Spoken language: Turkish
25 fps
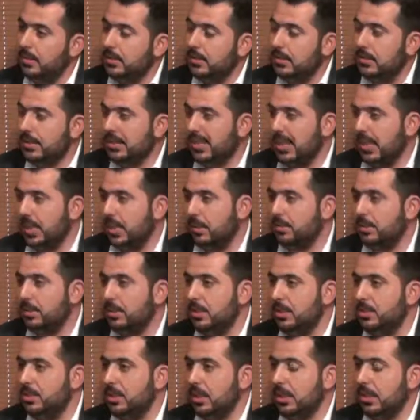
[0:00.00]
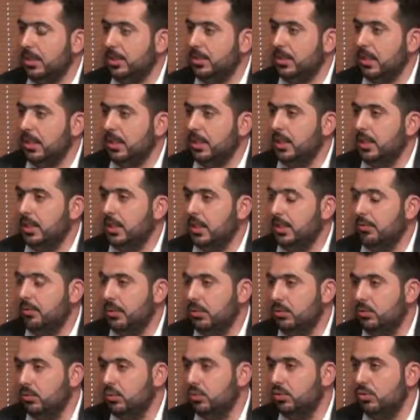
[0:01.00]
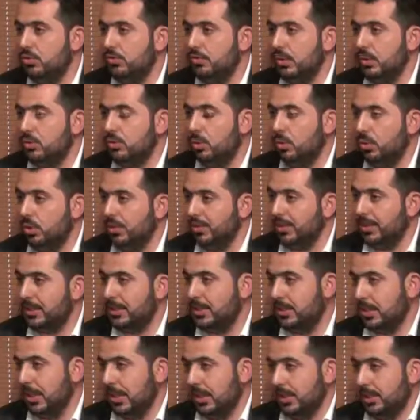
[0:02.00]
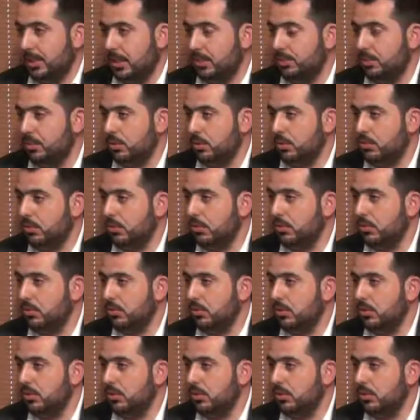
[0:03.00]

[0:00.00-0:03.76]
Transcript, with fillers: Sağlam bir ticaret yani ilkeli ve dürüst ve doğru bir ticaret yapıyoruz.